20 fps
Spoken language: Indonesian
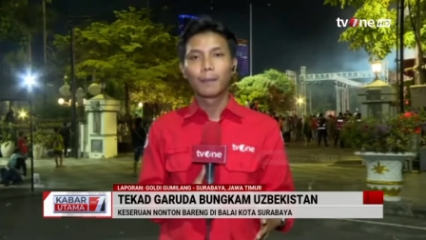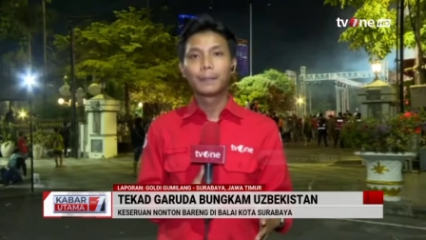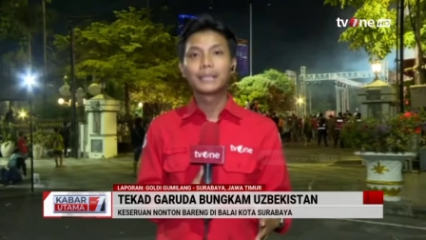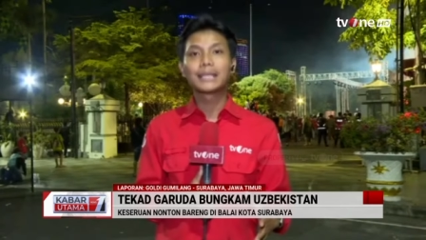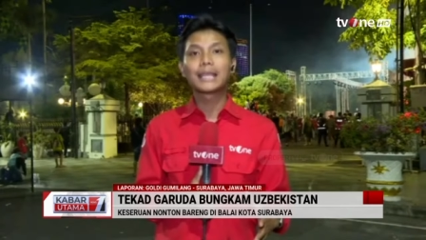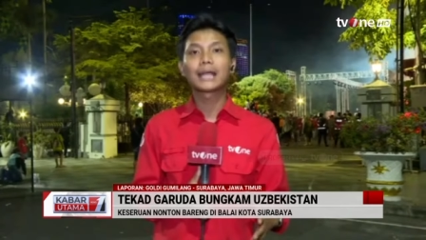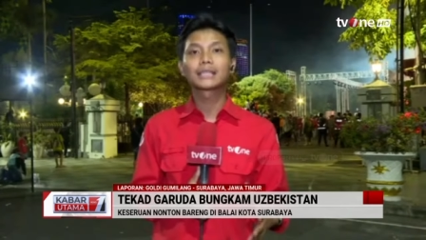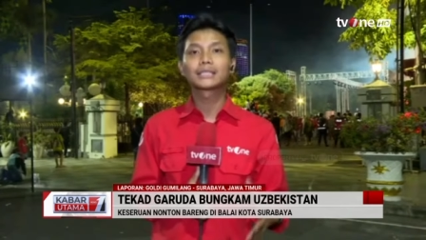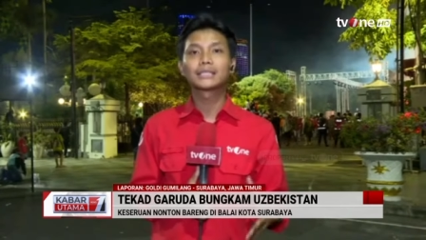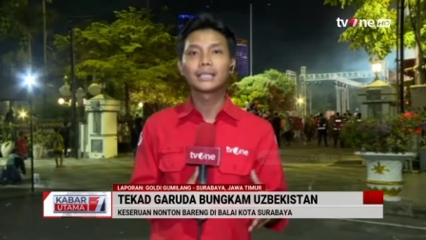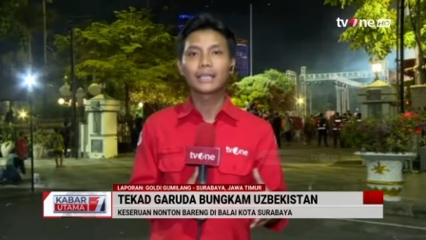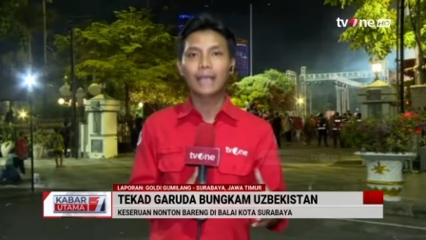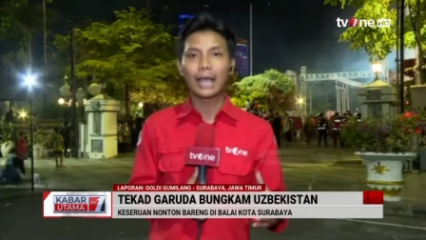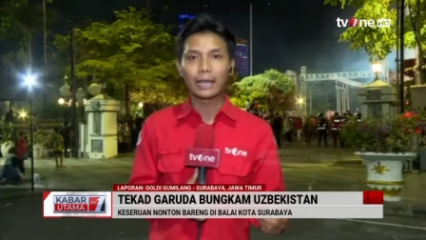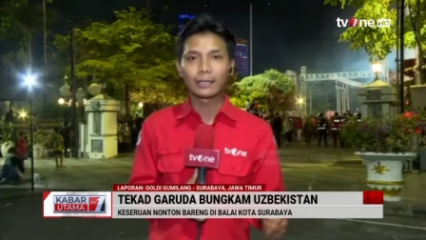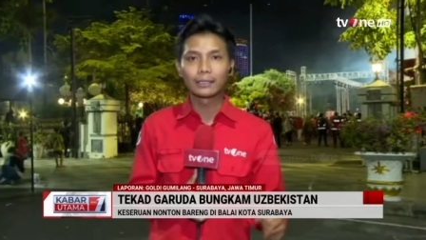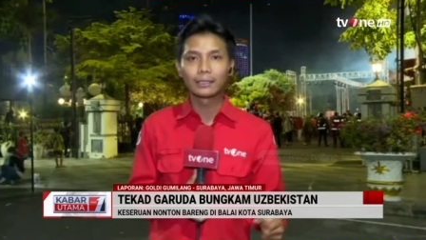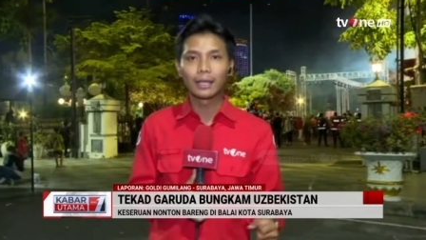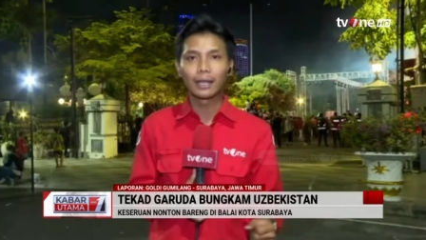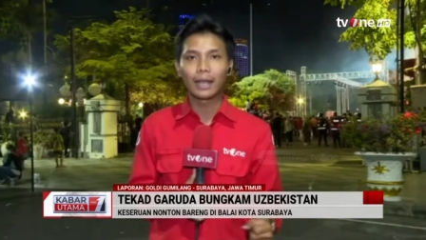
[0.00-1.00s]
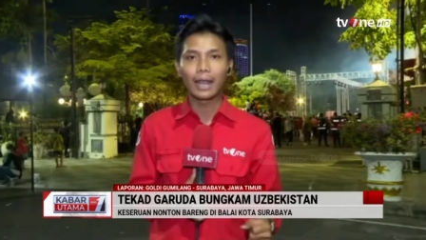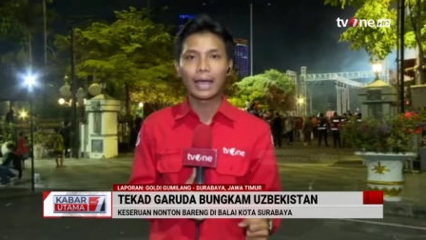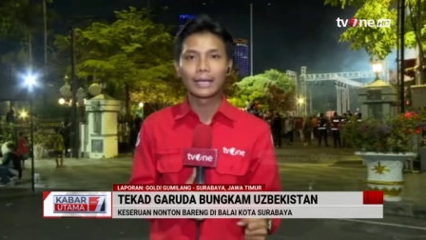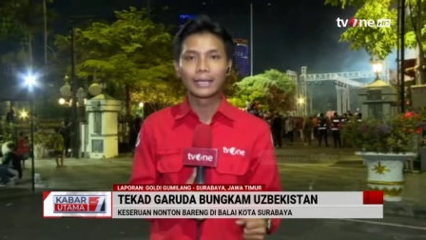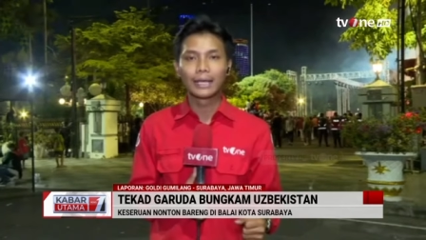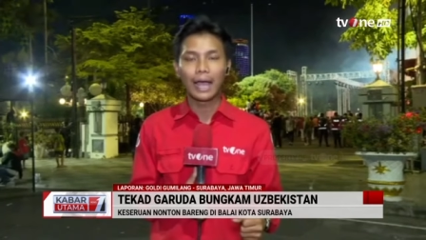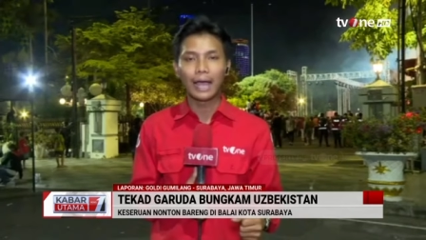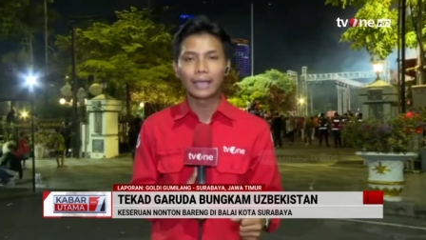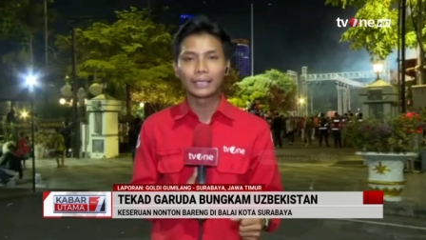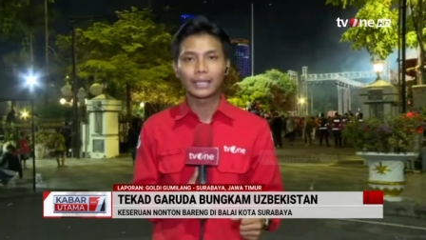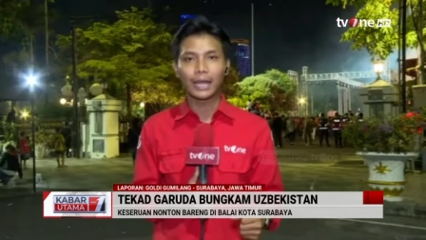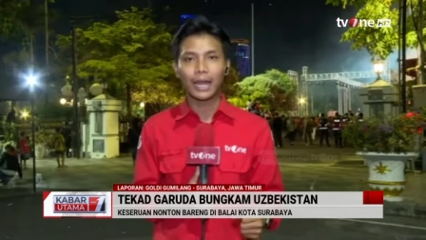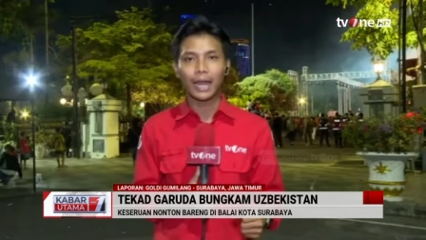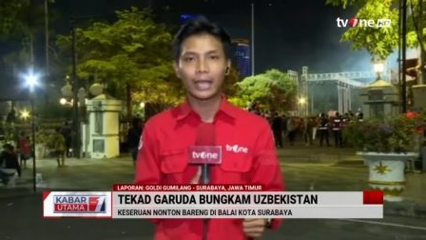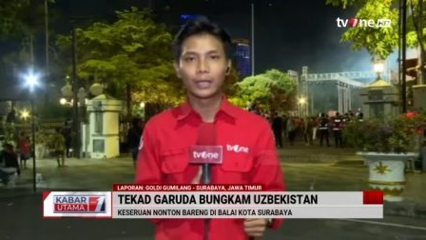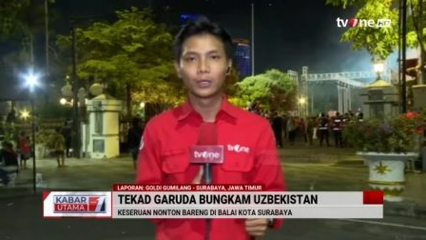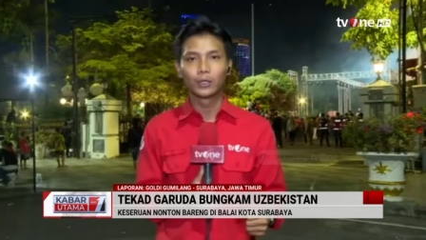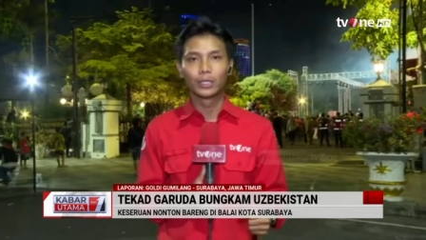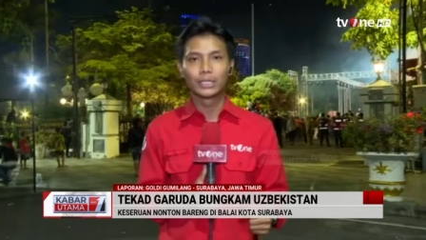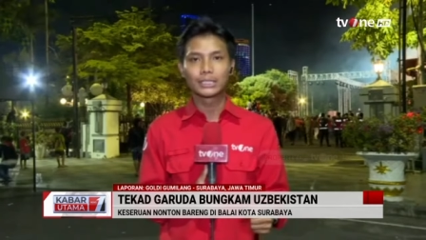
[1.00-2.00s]
menyaksikan laga
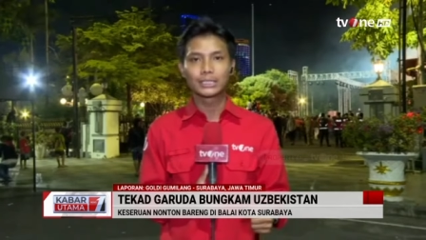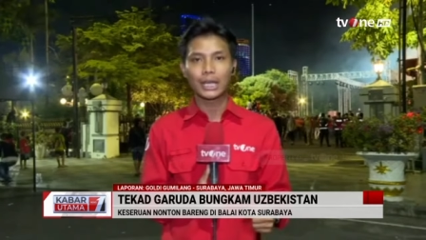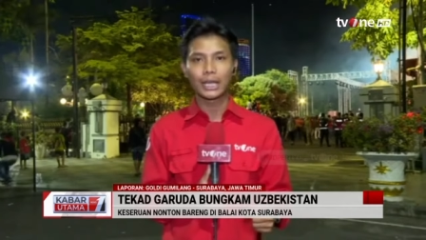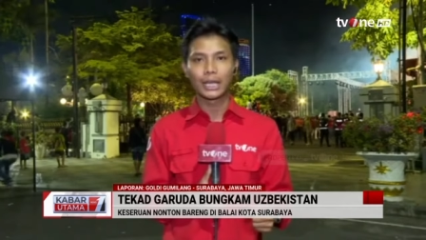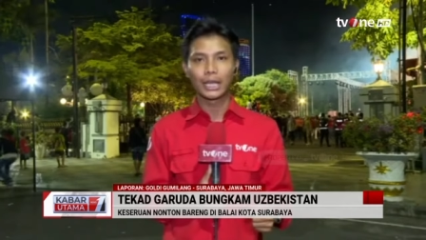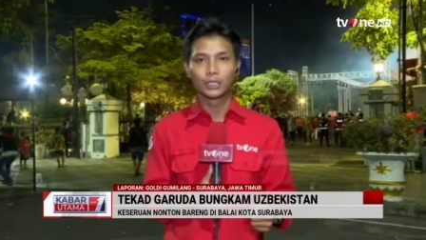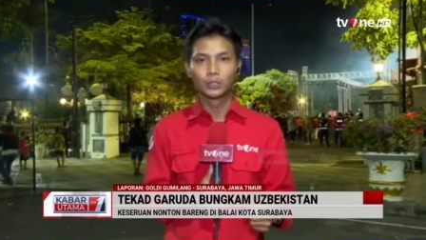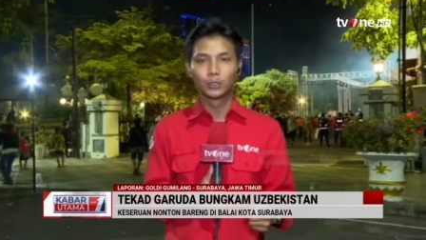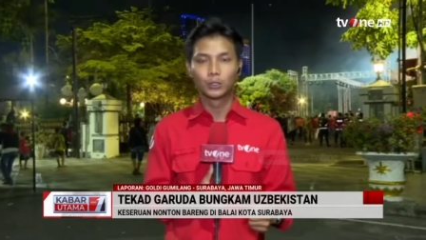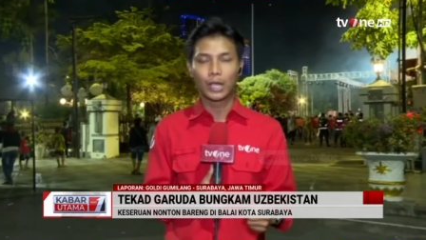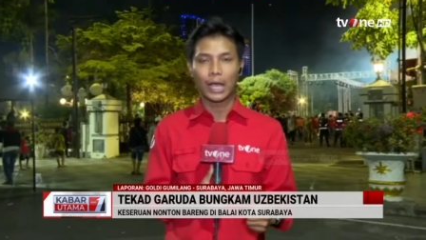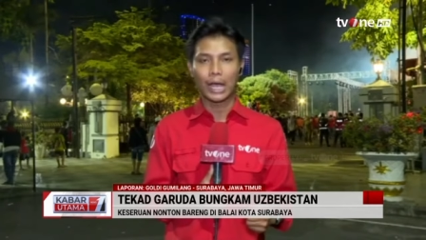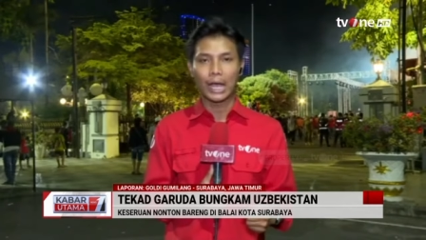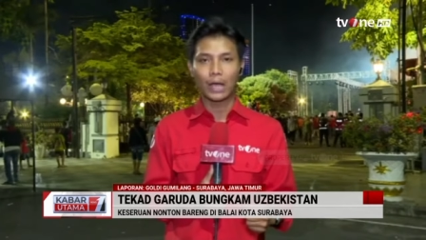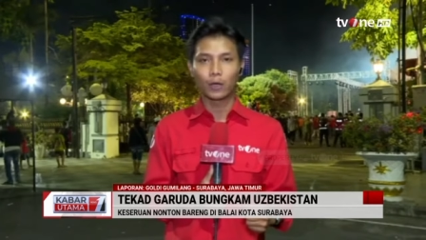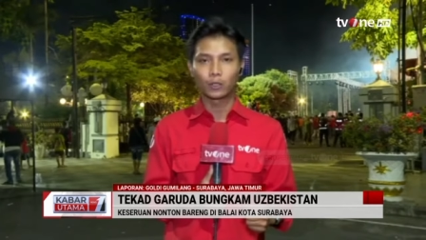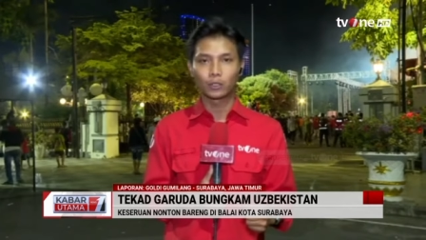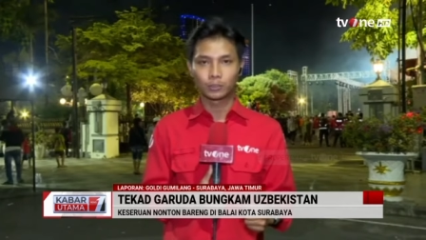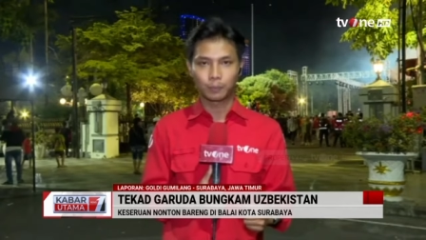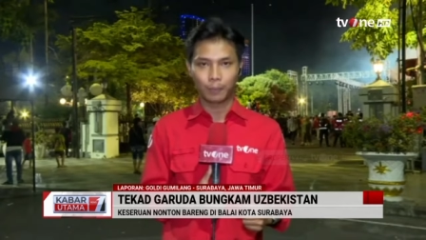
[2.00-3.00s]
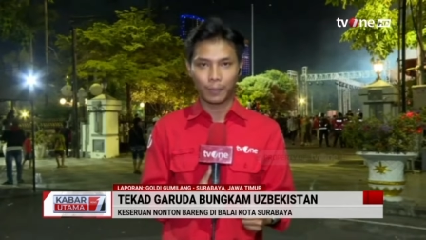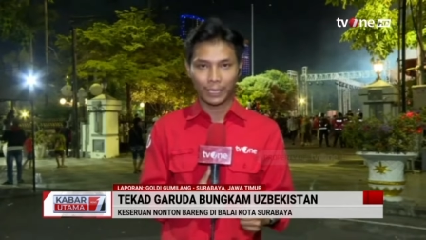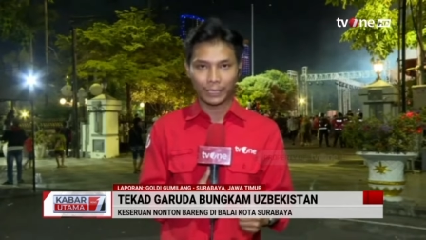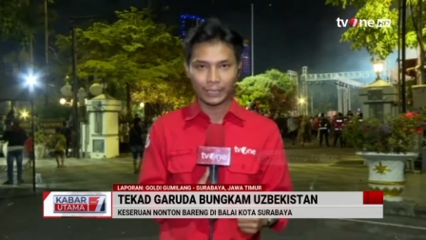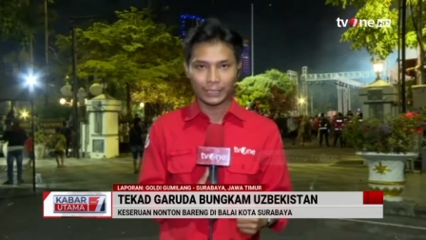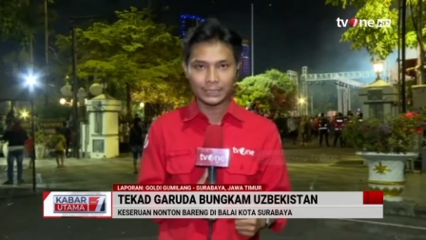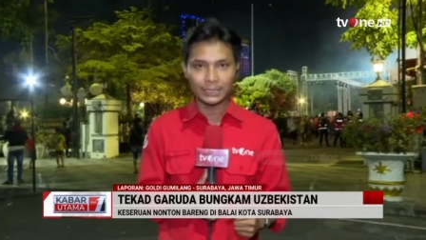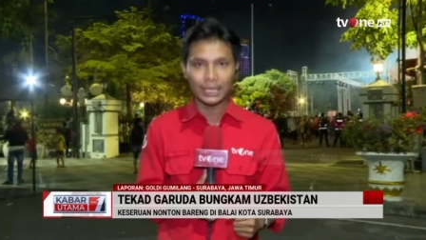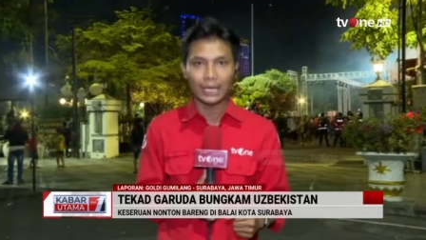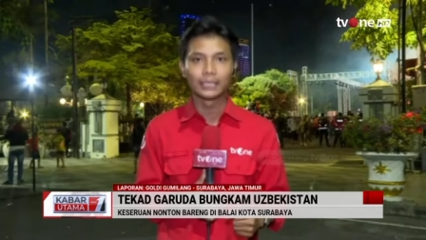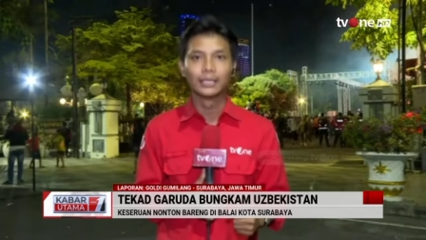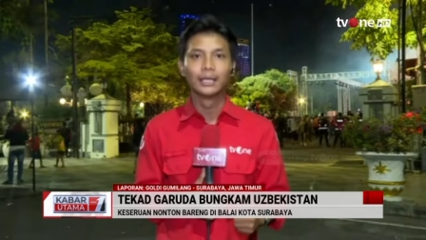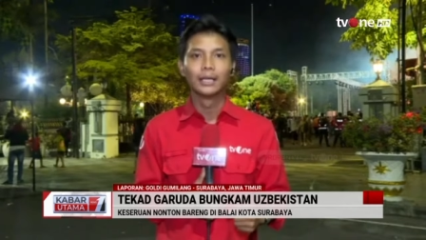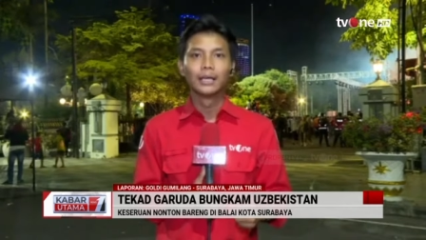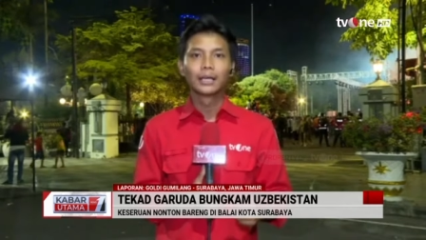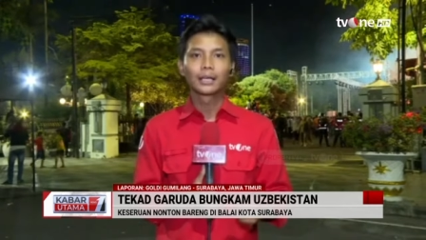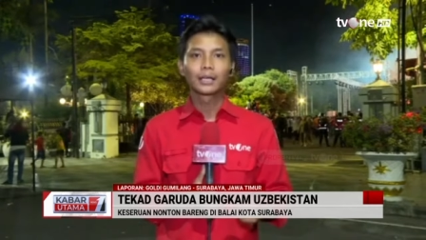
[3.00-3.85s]
antara Indonesia dan juga Uzbekistan.